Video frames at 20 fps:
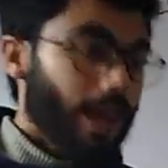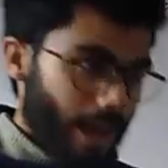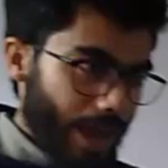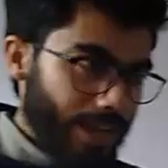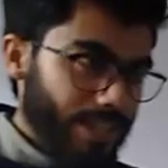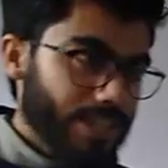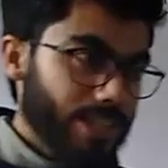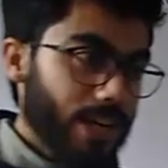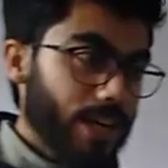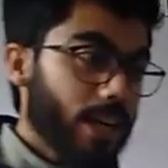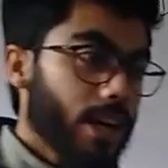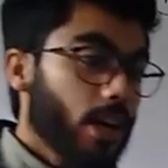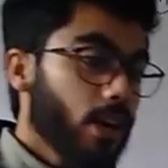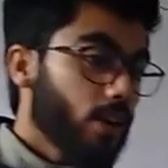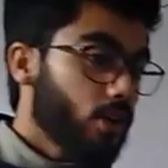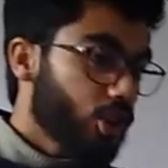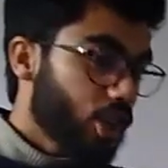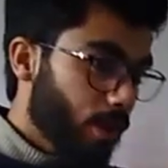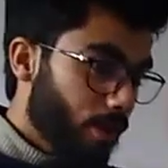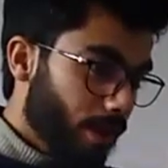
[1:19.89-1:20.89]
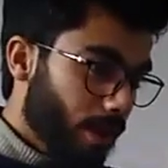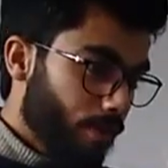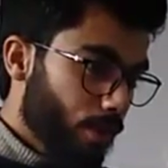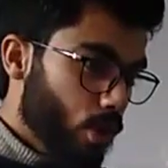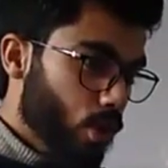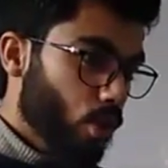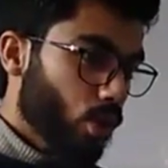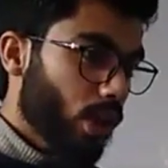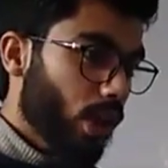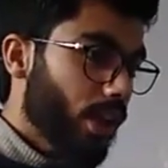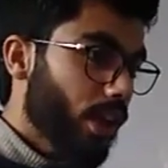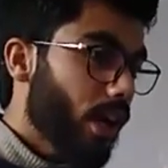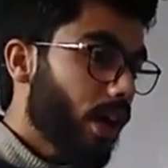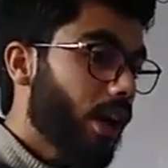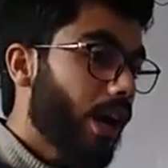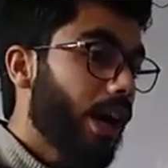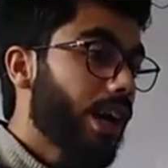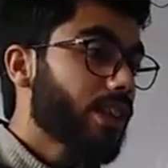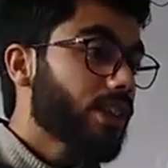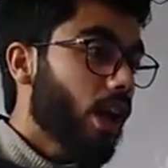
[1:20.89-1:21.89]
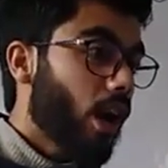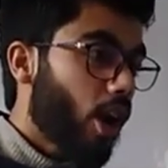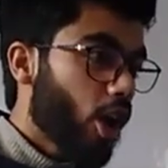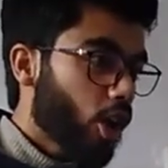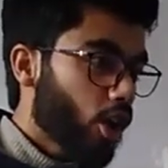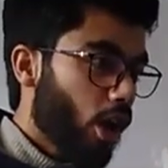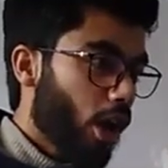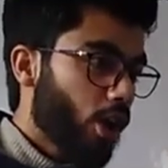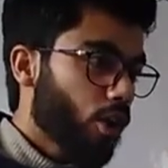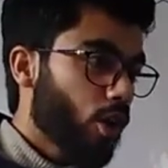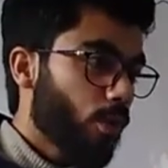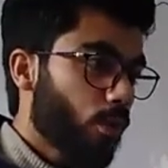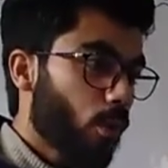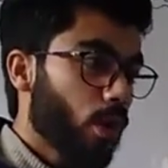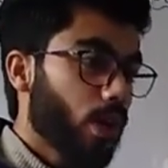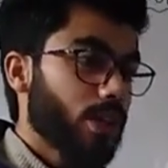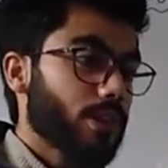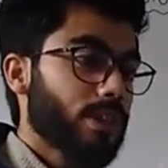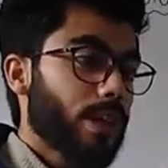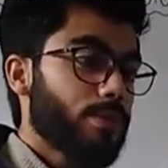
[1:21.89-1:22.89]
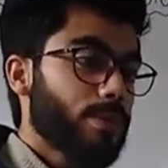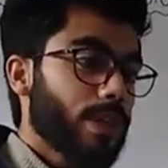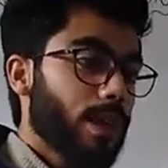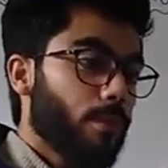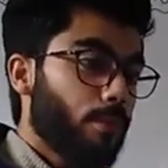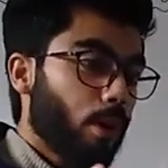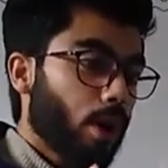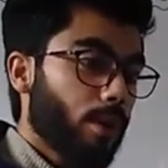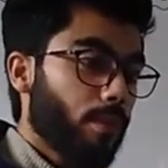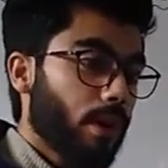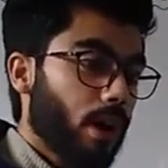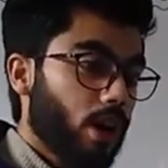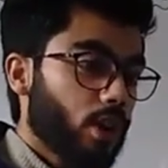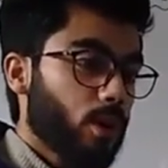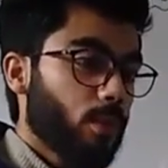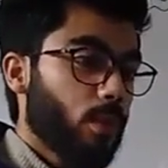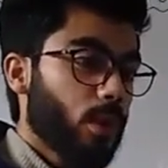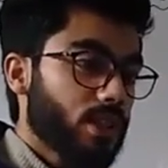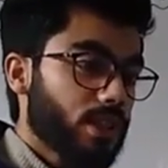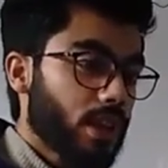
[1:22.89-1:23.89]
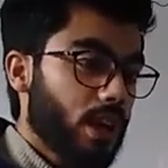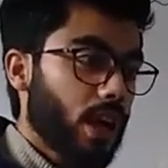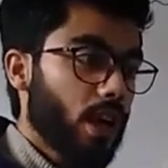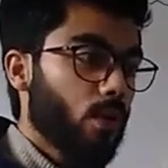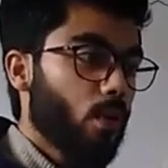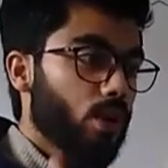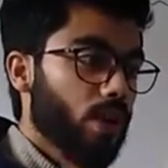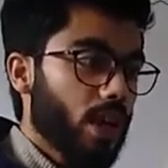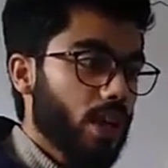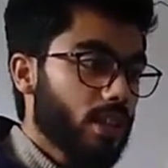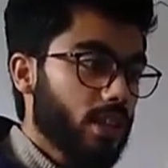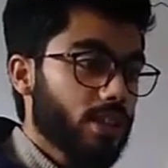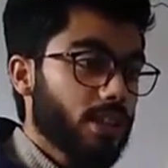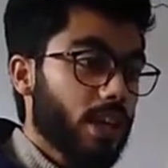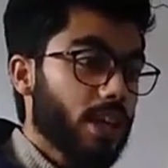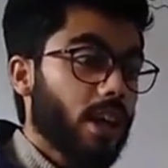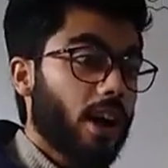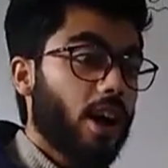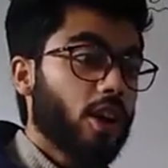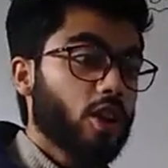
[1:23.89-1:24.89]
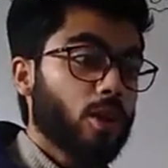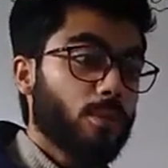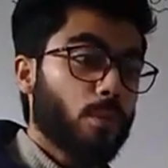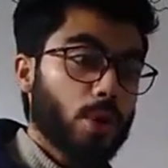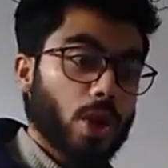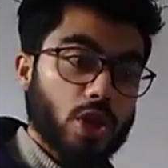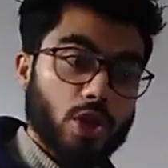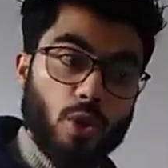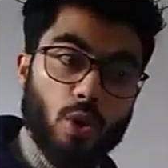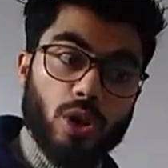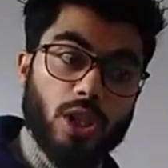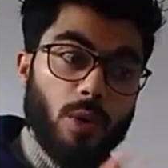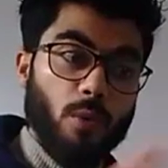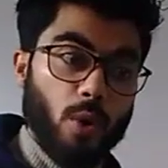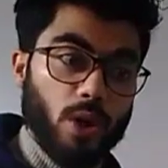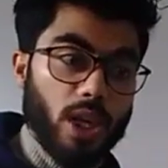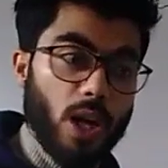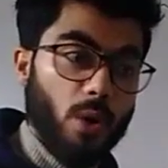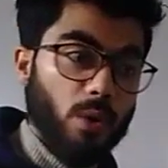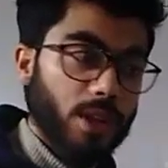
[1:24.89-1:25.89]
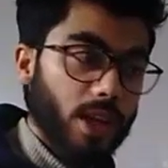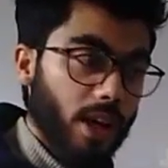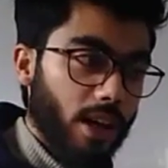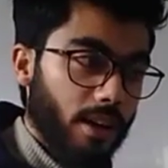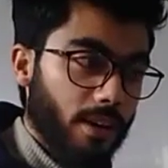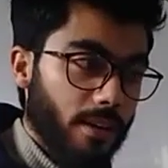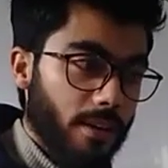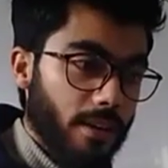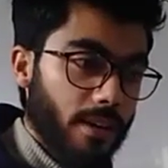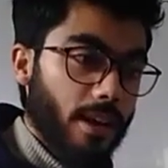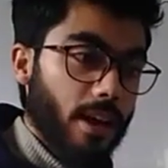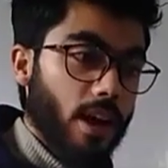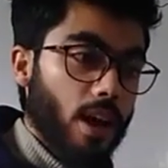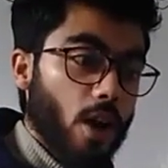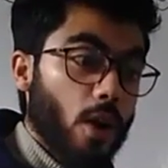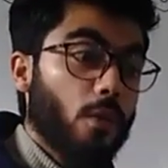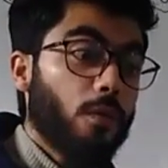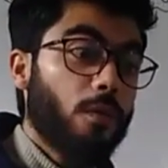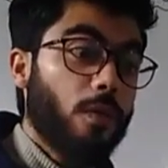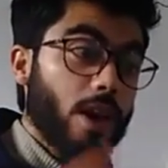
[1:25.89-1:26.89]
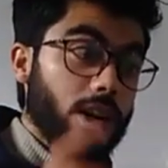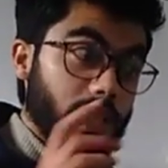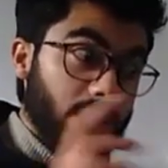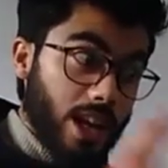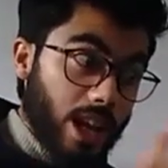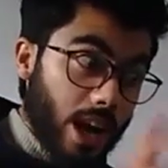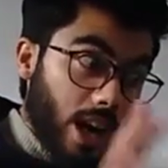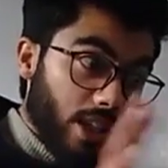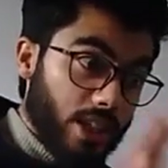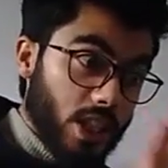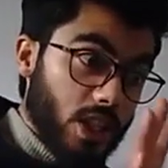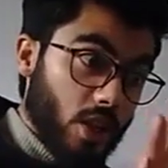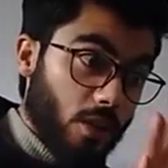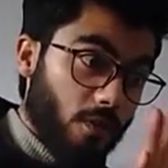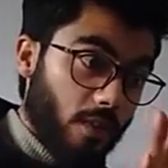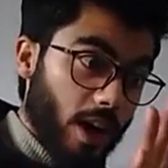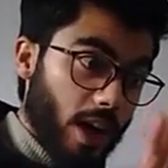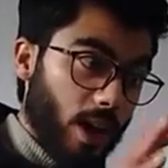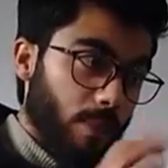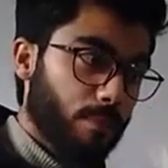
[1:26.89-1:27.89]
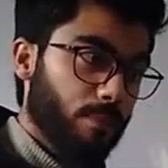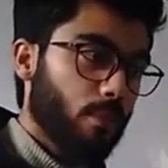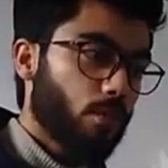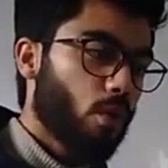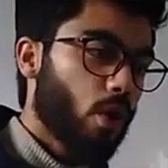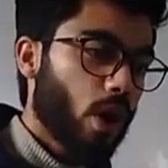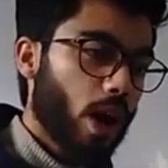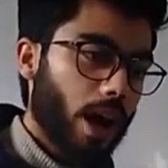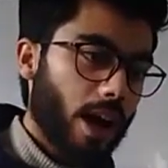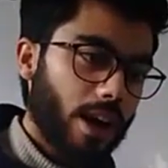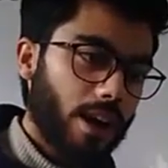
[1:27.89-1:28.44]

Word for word: एक्सलेट इसके बाद हमने चौथा देखा कॉल इज आर्थोपोडास सबसे इंपॉर्टेंट आर्थोपोडास के लिए ये चीज़ है कि आर्थोपोडा जो होते हैं वो क्या होते हैं फर्स्ट लार्जेस्ट फाइलम वो